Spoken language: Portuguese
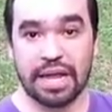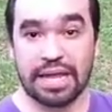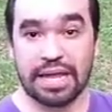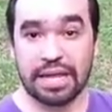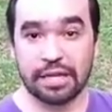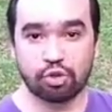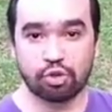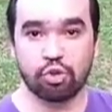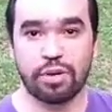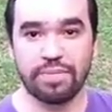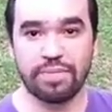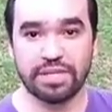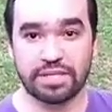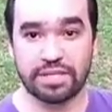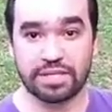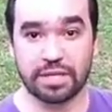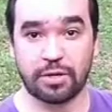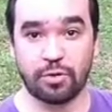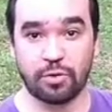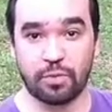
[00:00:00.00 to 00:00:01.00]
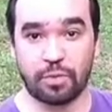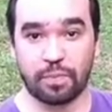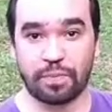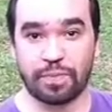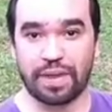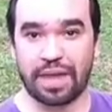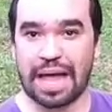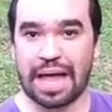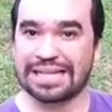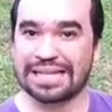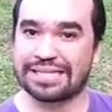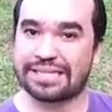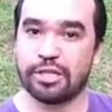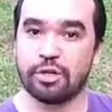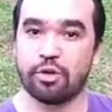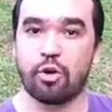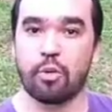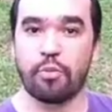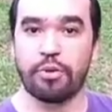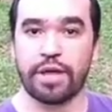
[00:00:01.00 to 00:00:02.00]
E a sua missão,
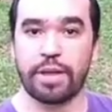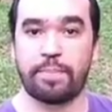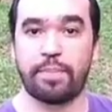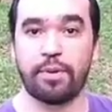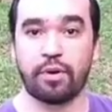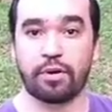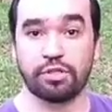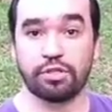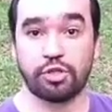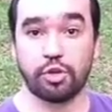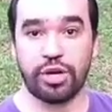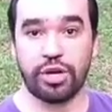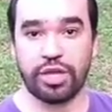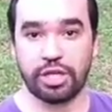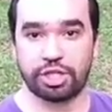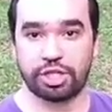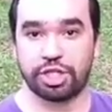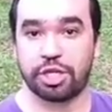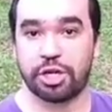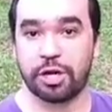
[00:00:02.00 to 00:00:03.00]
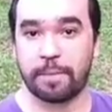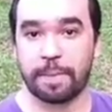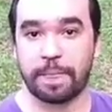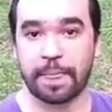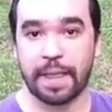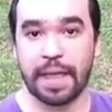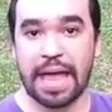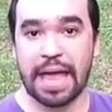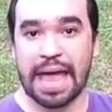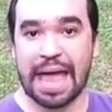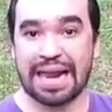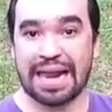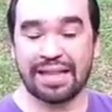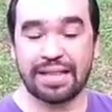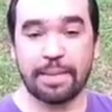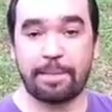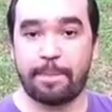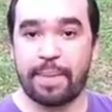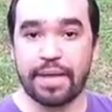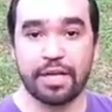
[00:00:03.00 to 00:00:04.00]
assim como na hipnose holística, ela
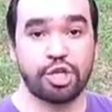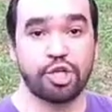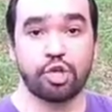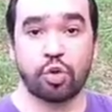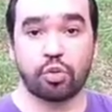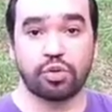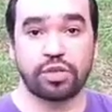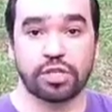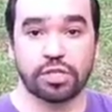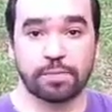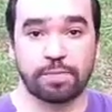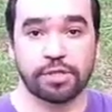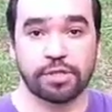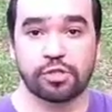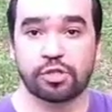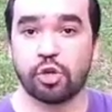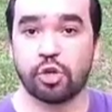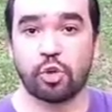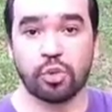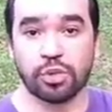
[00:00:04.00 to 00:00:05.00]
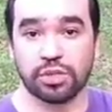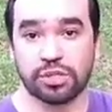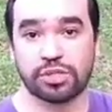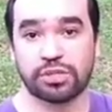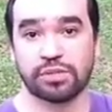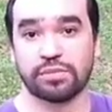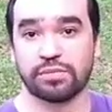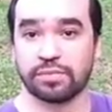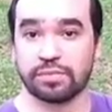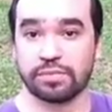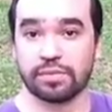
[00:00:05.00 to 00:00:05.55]
depende de outras pessoas,